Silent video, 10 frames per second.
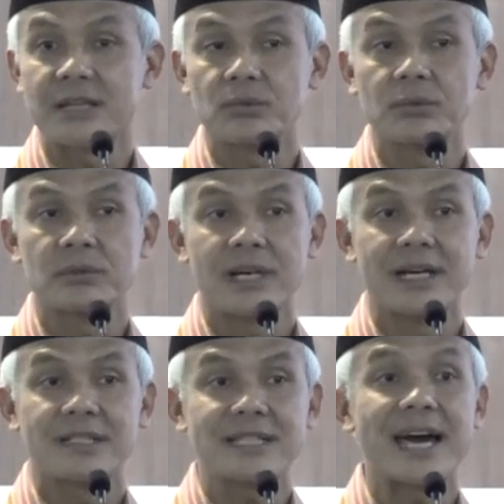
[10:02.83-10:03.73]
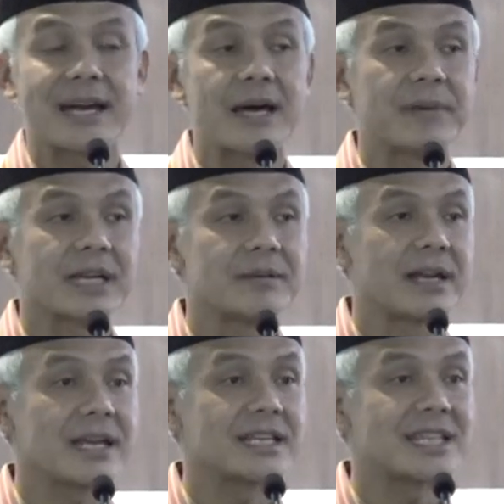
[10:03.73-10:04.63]
satu eh, cara
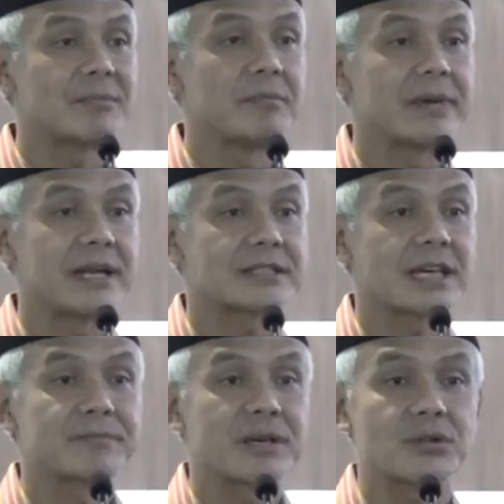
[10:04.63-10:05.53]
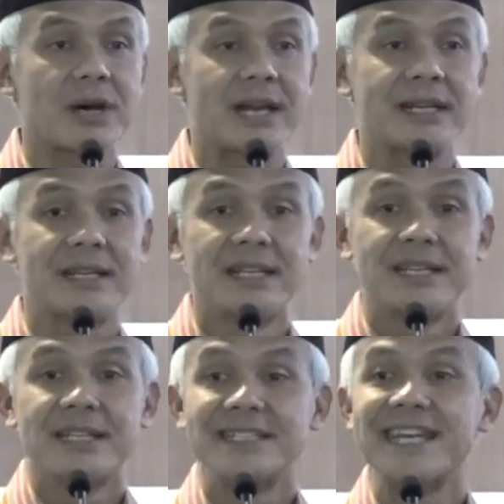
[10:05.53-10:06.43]
bagaimana kita membereskan
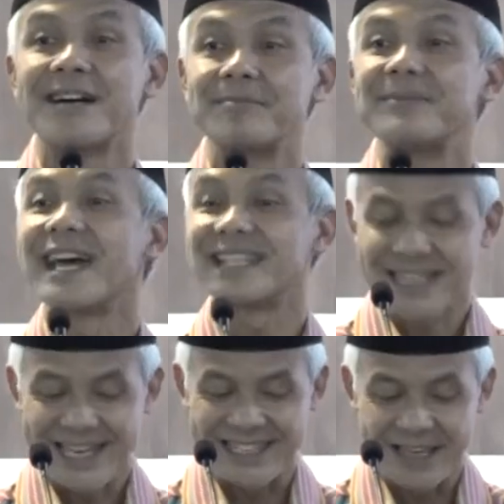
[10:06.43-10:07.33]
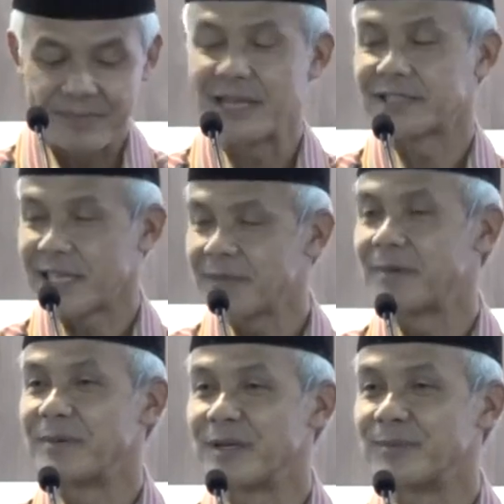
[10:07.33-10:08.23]
persoalan yang biasanya, biasanya
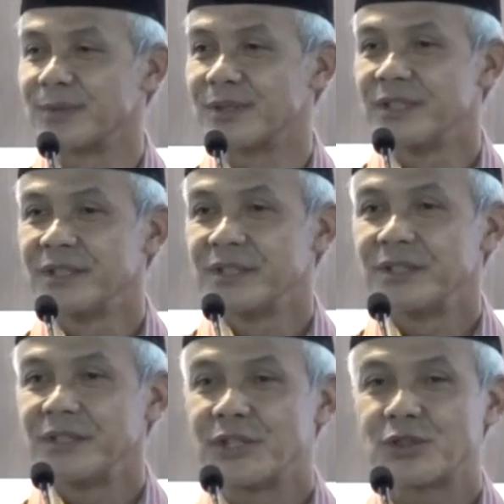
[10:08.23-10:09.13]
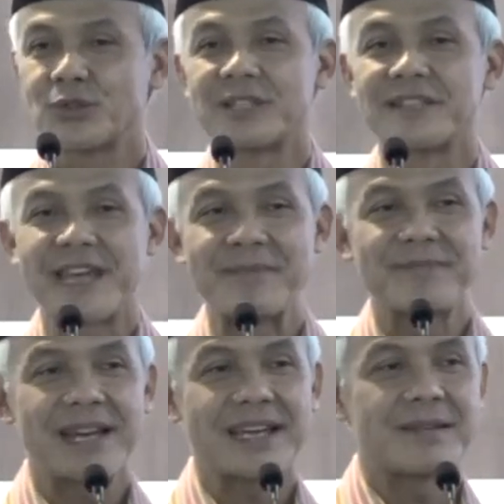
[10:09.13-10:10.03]
Bapak Ibu, itu
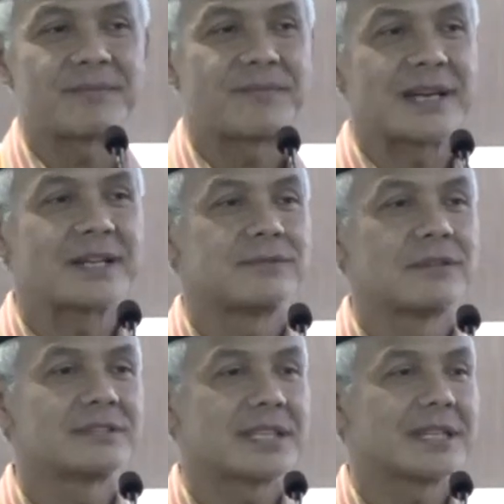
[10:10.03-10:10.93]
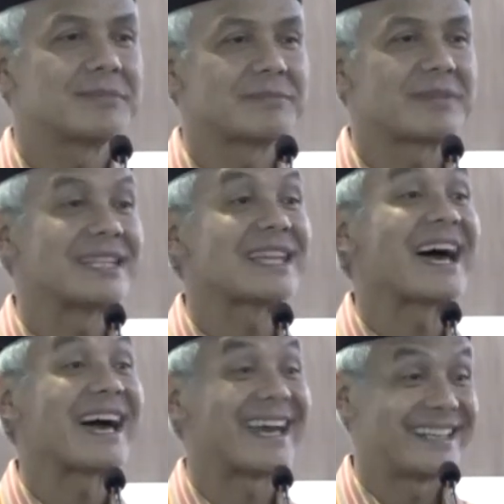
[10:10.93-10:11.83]
ditempelkan pada fungsi
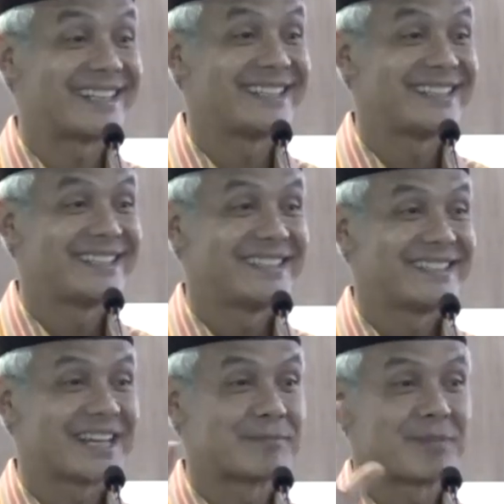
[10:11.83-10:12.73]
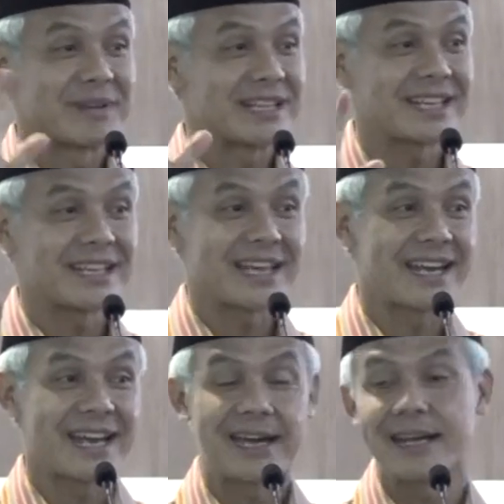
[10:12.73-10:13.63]
kepemerintahan. Dan pemerintah
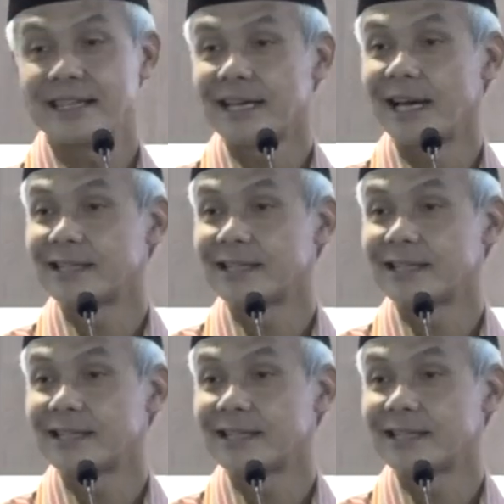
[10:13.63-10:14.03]
dengan anggaran yang